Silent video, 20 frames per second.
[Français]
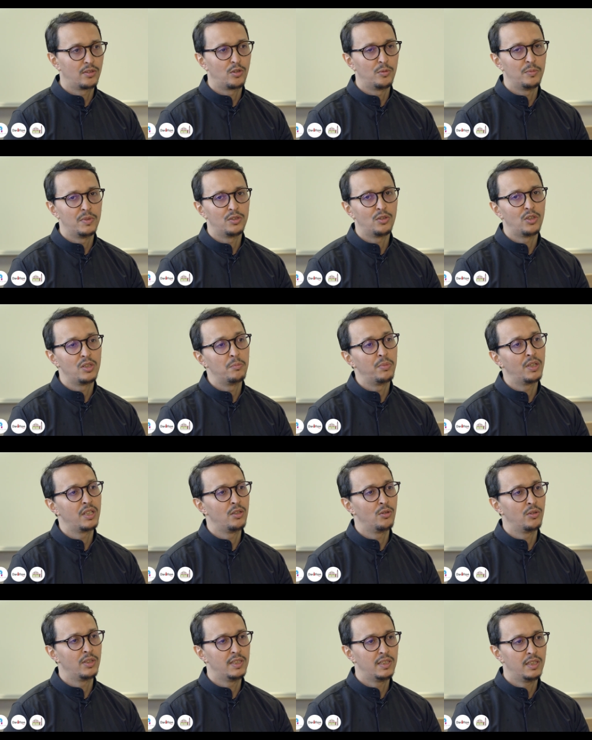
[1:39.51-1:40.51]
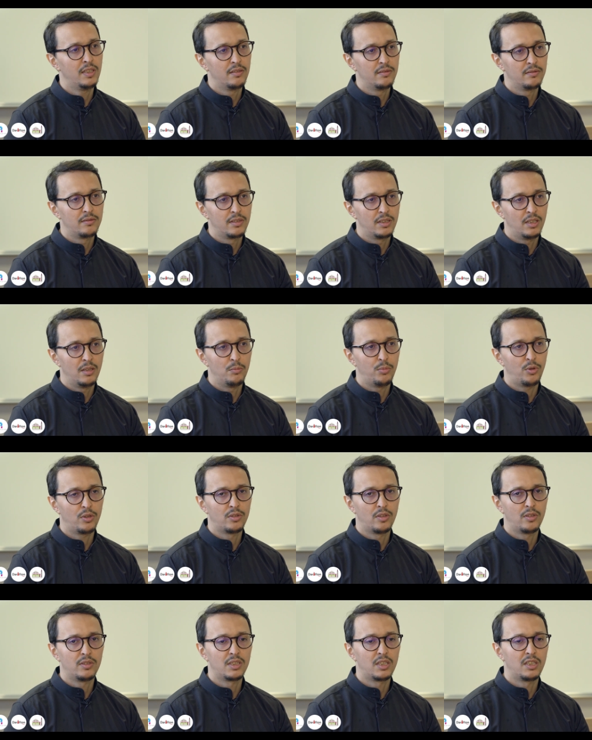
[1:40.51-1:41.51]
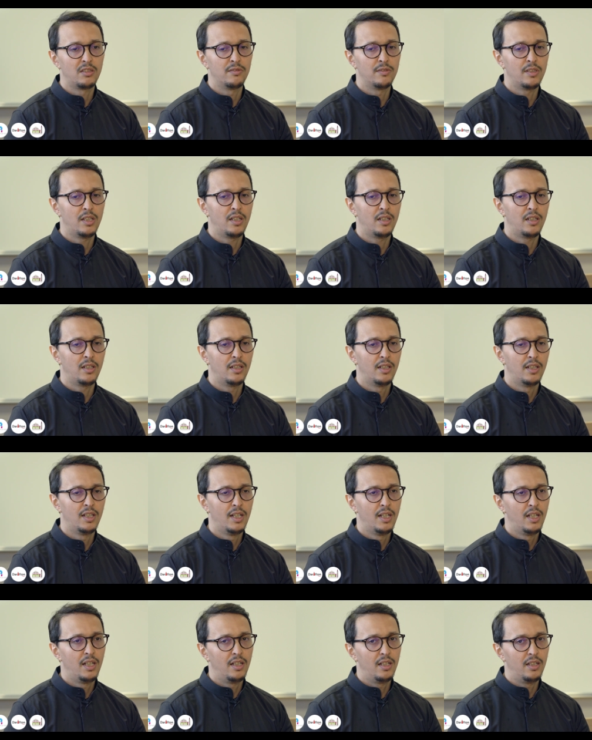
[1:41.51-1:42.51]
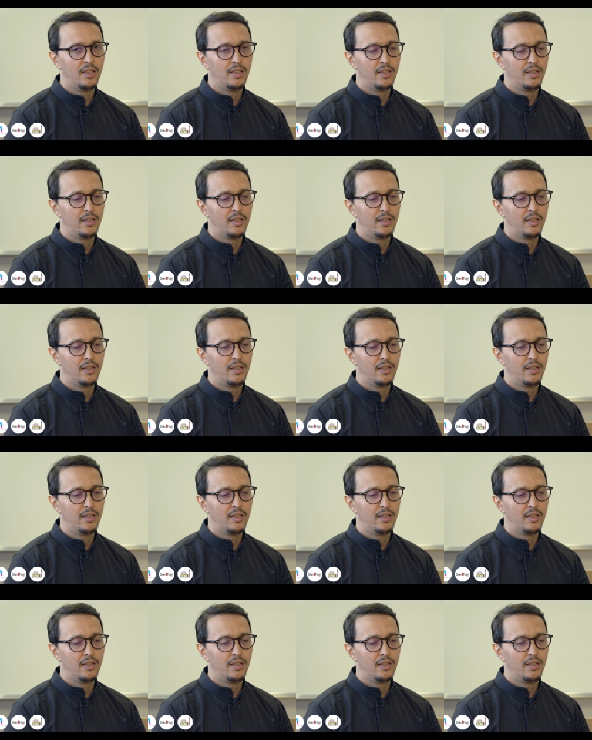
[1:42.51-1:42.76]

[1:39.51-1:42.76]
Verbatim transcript: comme étant une priorité importante qui va euh,